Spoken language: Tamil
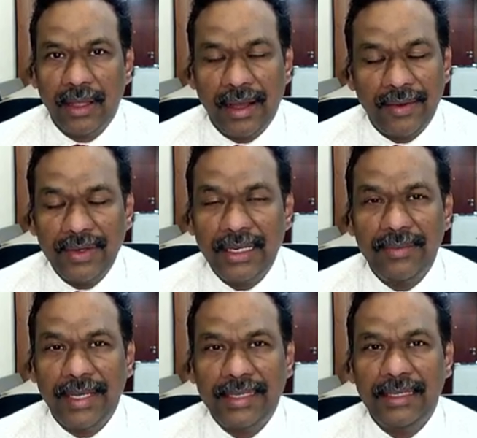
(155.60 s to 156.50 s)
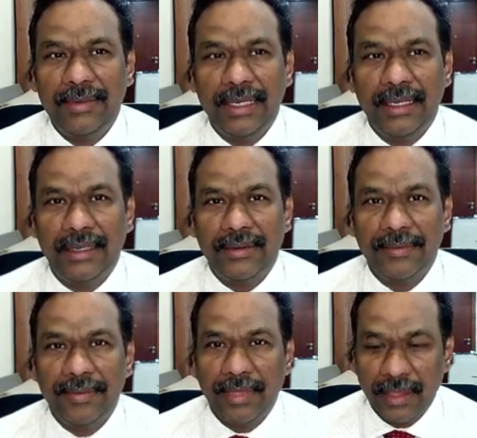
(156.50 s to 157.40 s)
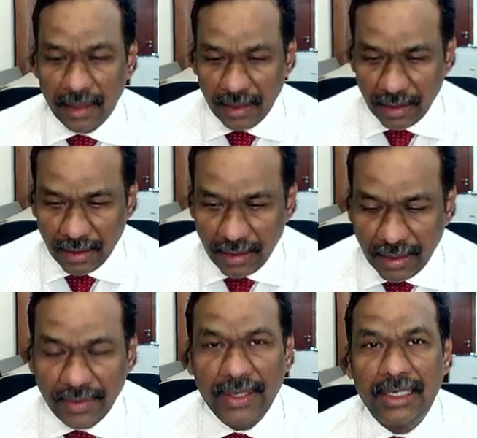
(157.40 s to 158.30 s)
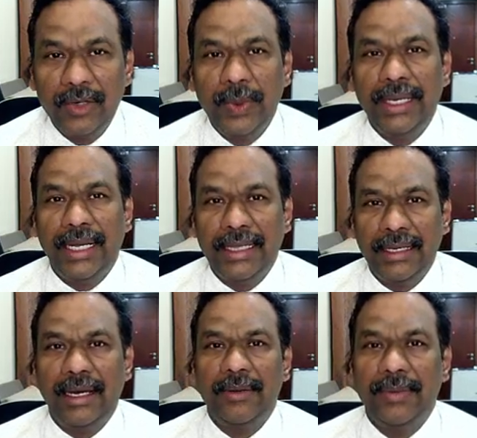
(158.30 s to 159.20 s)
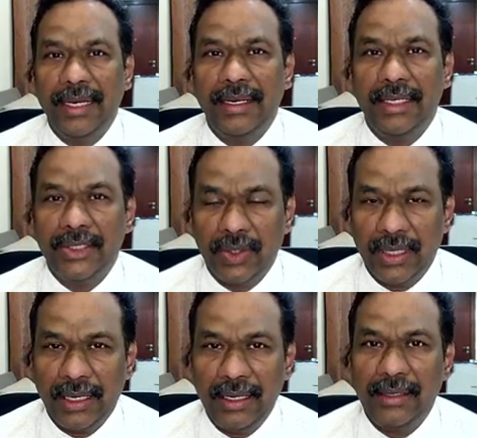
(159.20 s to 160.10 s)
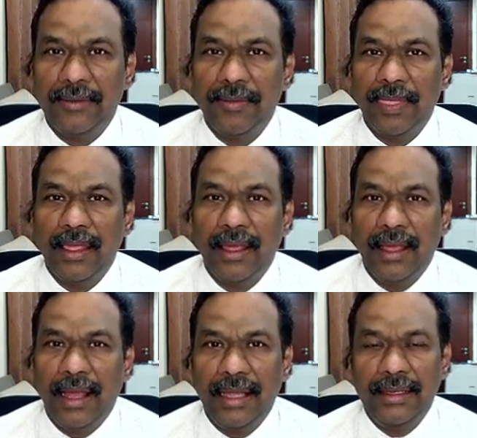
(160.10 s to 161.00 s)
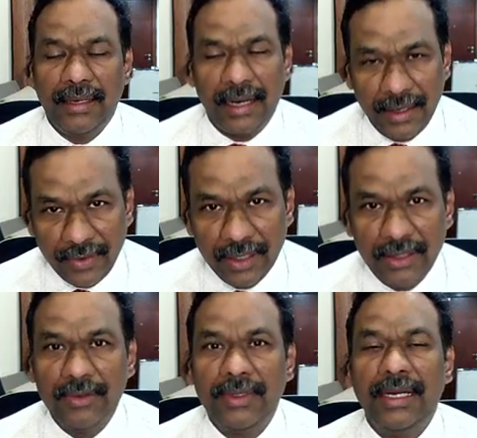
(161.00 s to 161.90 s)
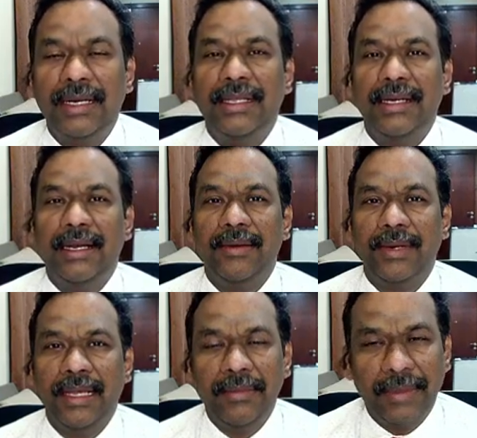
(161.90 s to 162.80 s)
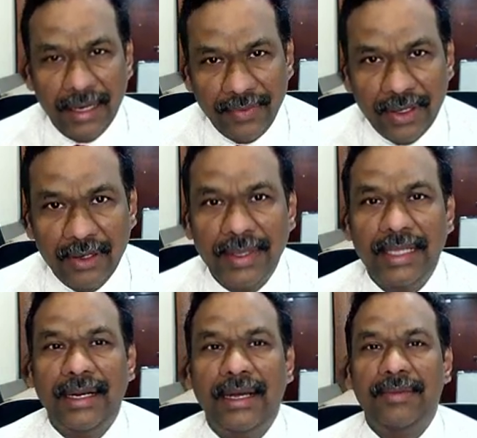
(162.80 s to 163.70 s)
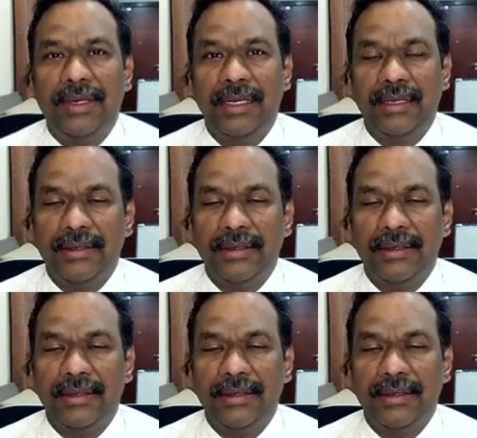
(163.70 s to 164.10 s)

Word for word: அவர்கள் மாத்திரம் அல்ல எவருக்குமே அதிகாரம் இல்லை என்று சொன்னால் அது கணவனுக்கும் தான் அதிகாரம் இல்லை மனைவிக்கும் அதிகாரம் இல்லை